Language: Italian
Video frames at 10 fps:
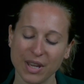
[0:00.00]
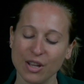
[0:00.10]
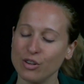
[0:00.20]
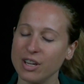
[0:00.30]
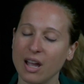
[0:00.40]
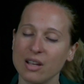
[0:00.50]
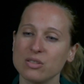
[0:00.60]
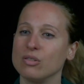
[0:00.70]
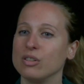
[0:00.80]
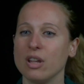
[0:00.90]
In ogni
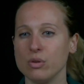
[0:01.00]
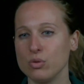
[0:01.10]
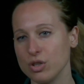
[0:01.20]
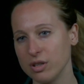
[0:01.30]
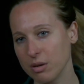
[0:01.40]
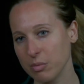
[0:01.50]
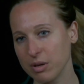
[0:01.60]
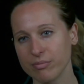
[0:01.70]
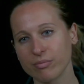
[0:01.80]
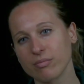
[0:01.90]
caso non devi uccidermi.